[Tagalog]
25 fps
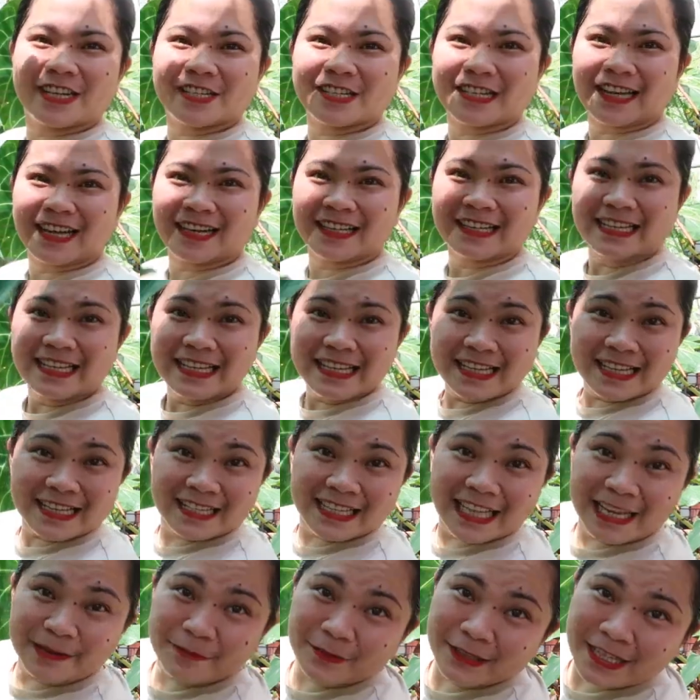na siya.
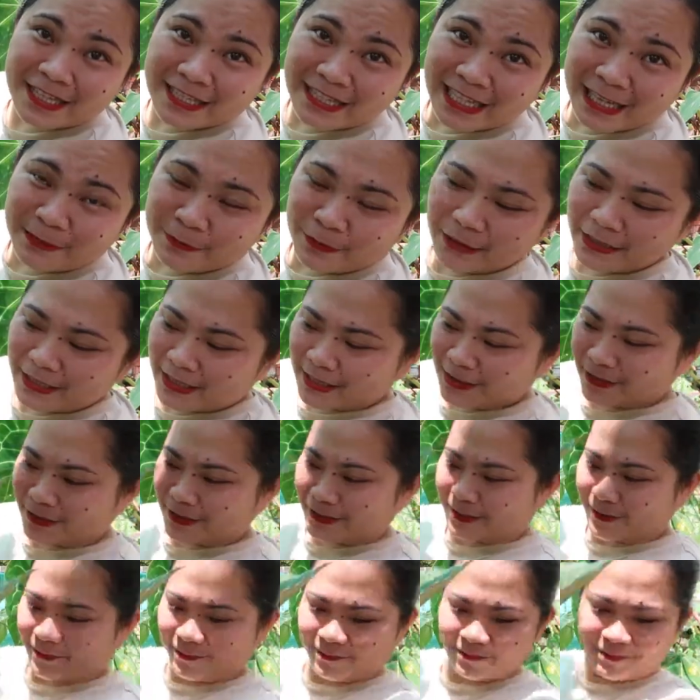Stable na stable na
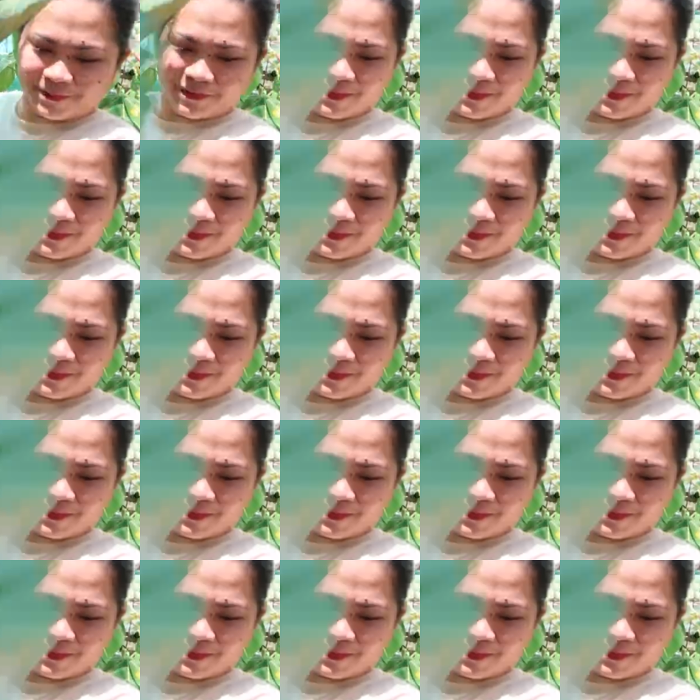to.